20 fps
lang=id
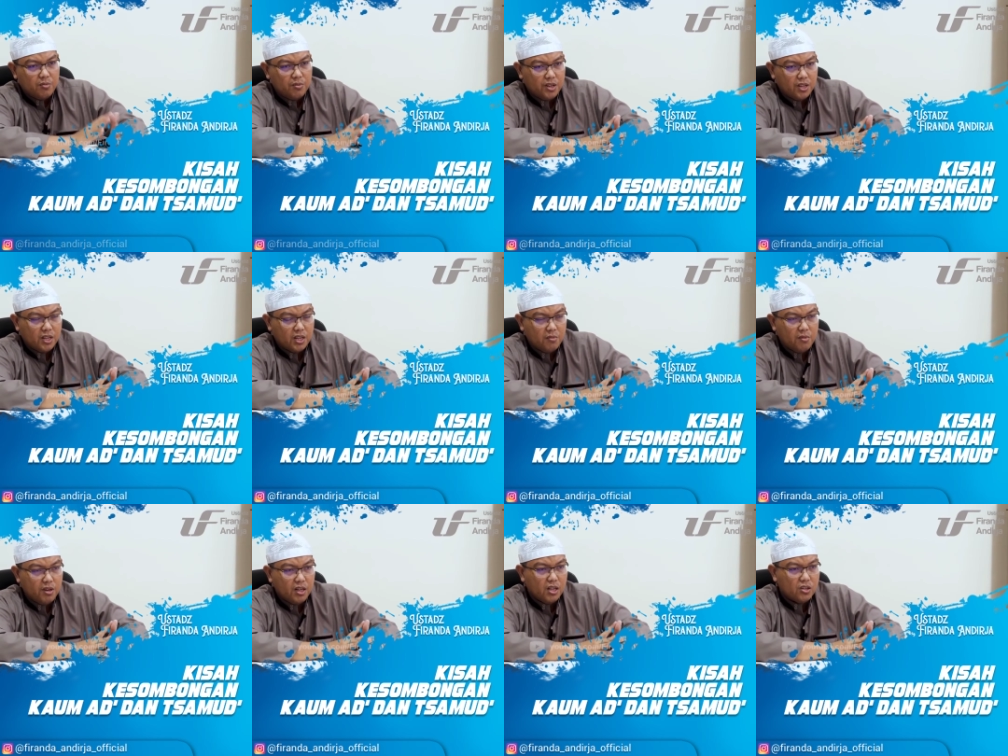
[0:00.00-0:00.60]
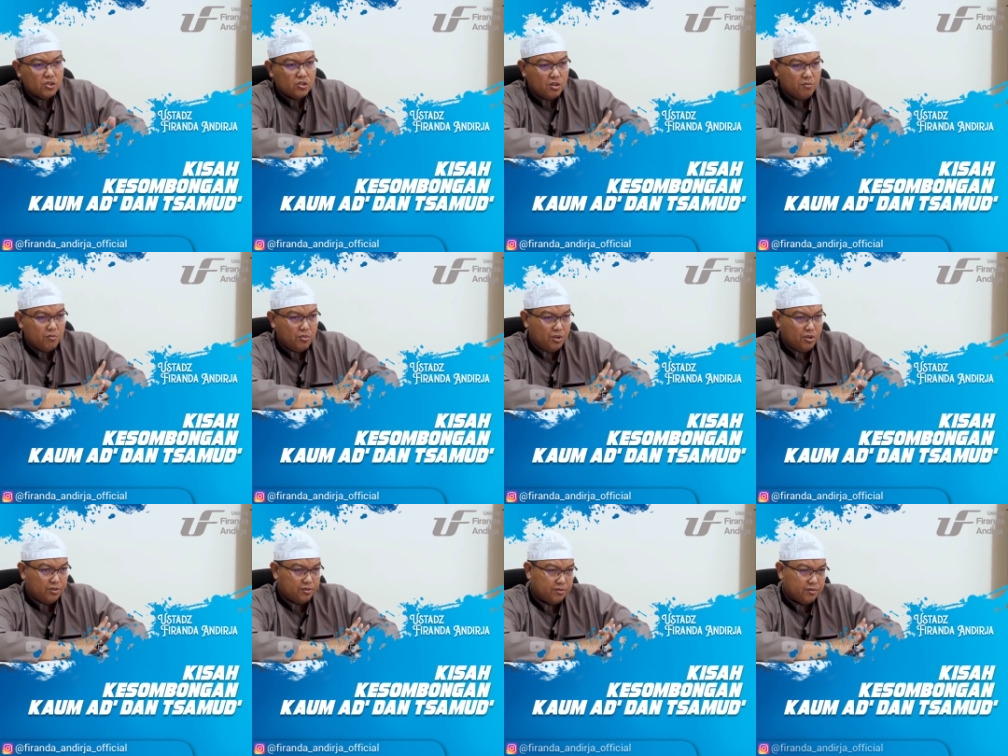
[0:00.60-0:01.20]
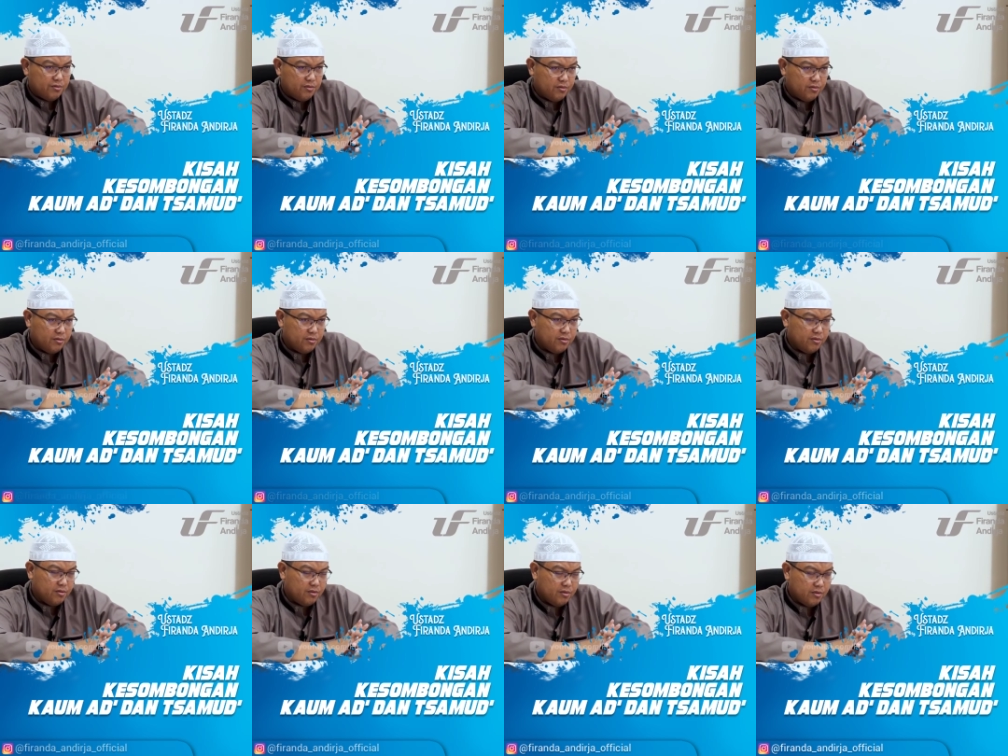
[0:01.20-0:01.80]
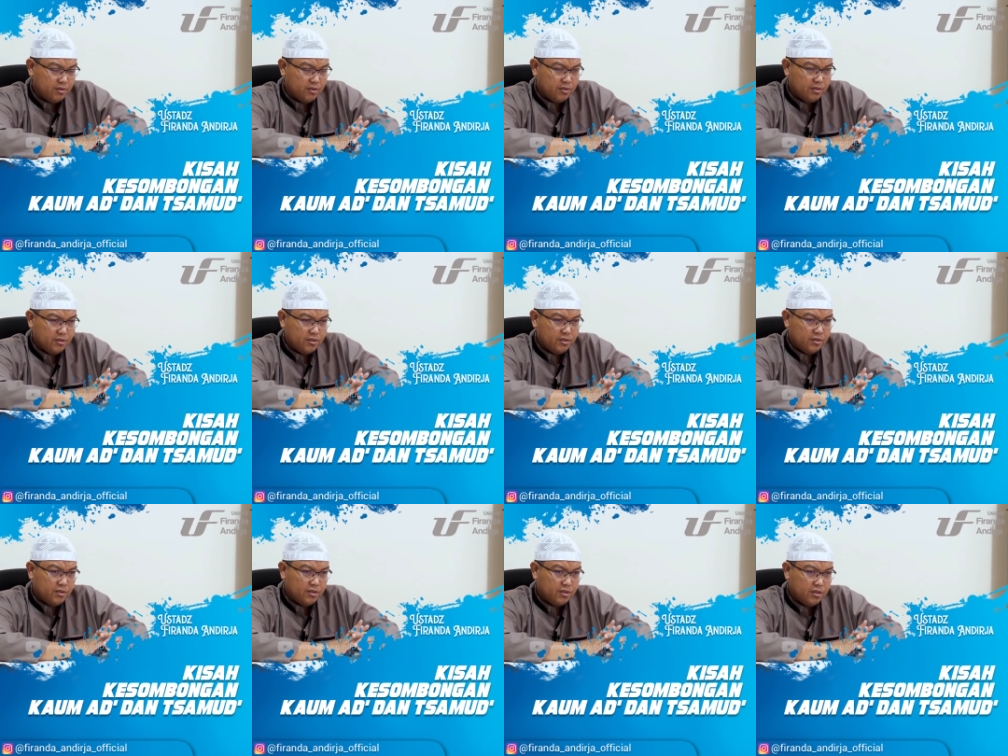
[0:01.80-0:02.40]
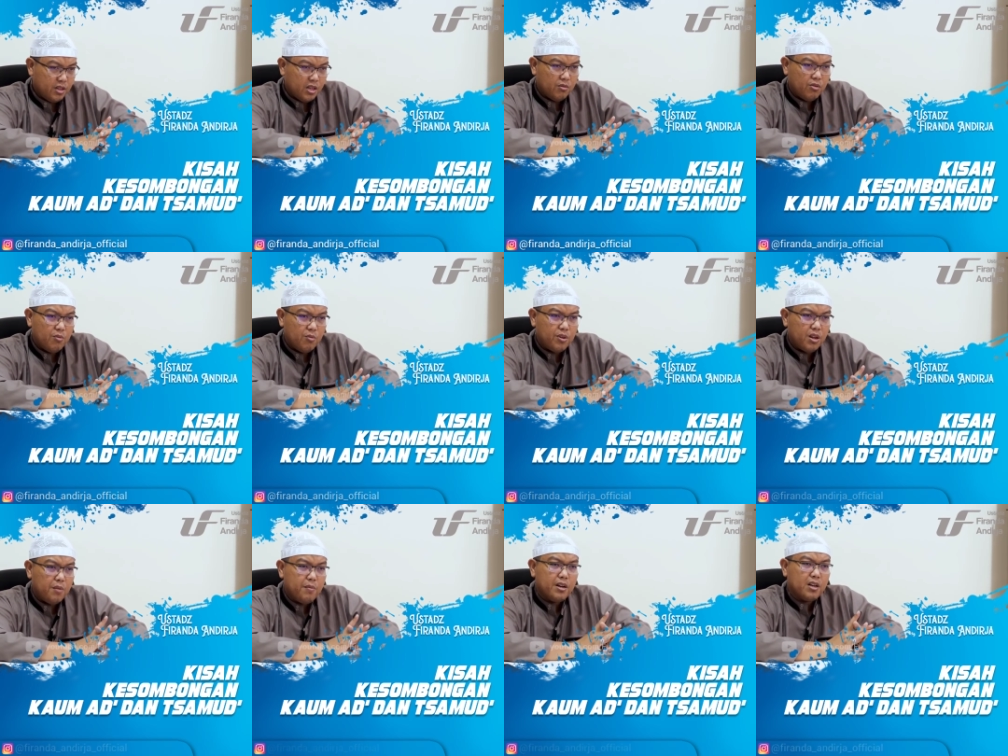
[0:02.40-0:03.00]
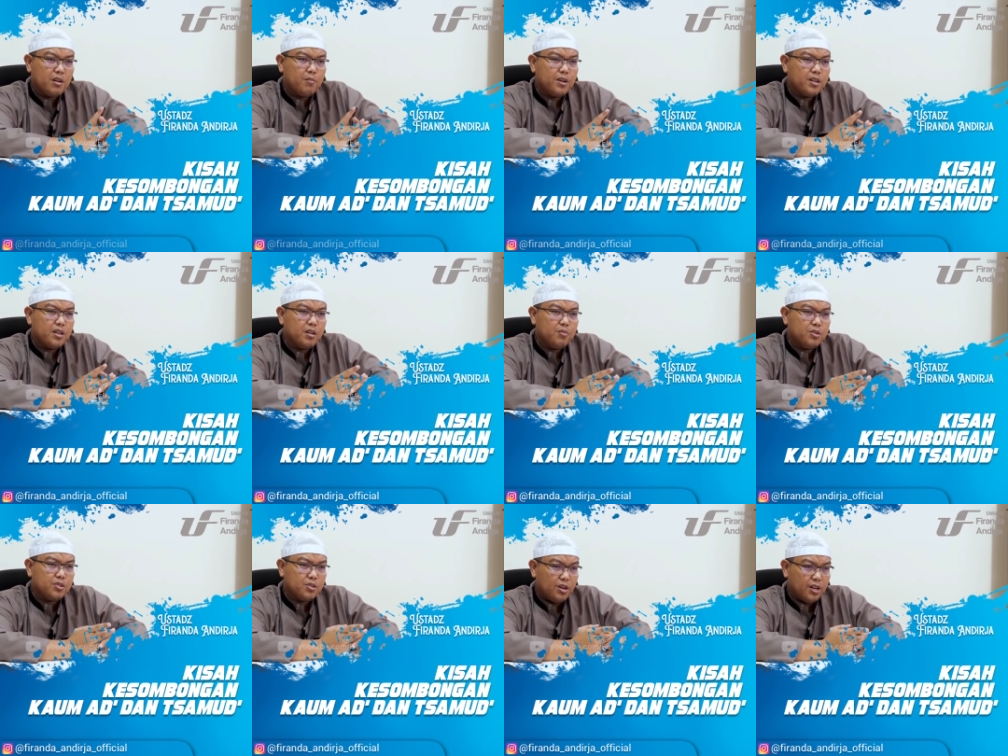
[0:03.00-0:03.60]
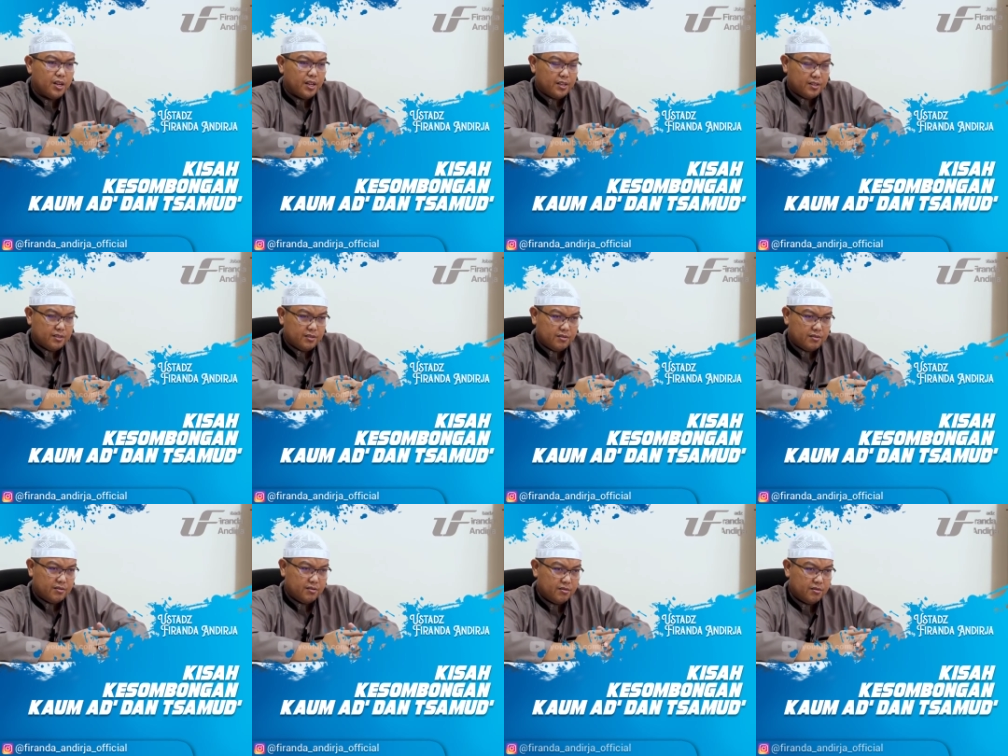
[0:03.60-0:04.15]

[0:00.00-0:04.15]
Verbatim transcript: mereka, mereka sombong. Tidak mau beriman kepada Nabi Saleh.